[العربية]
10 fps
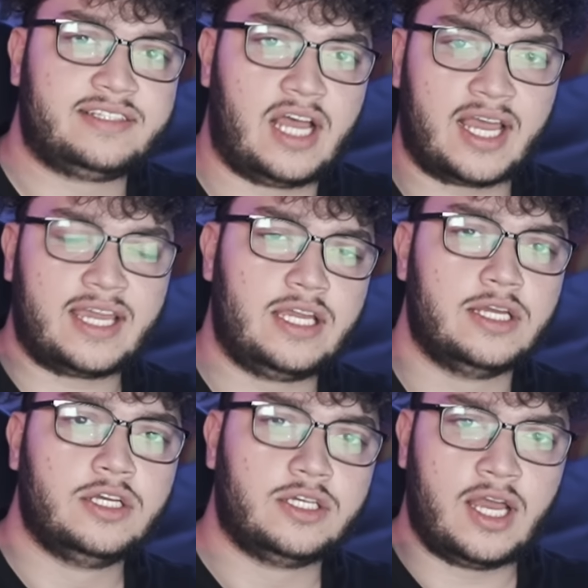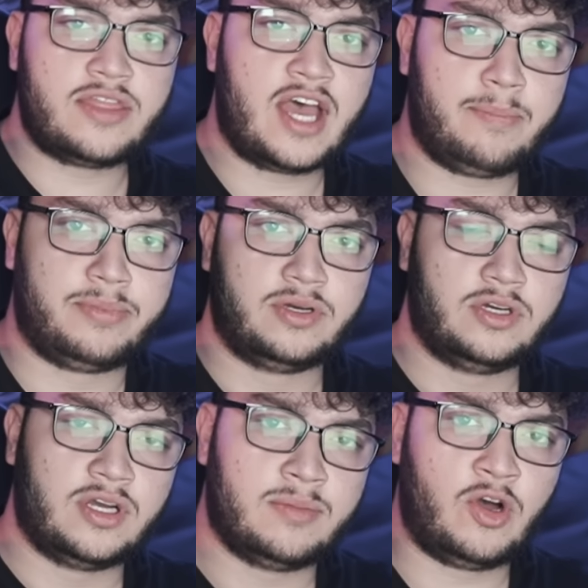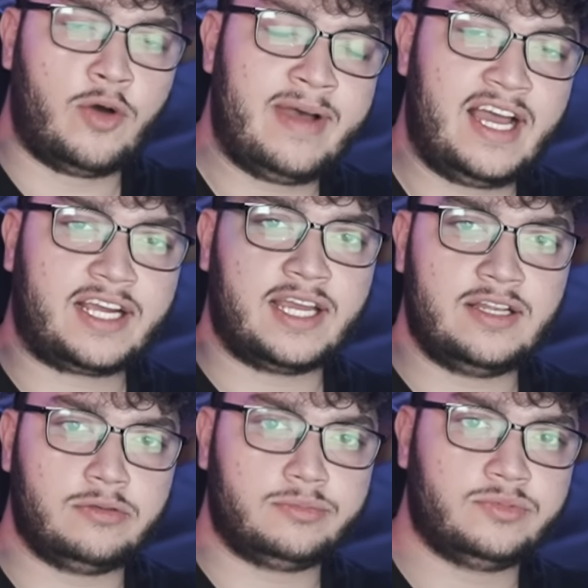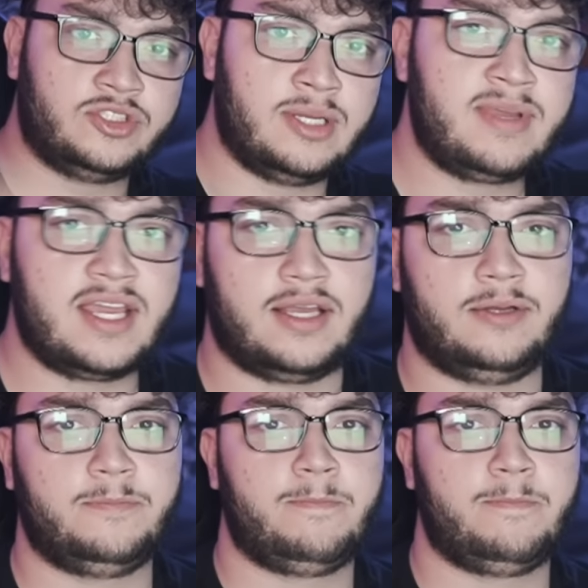انت اخي اذهب ما هو معك الجميع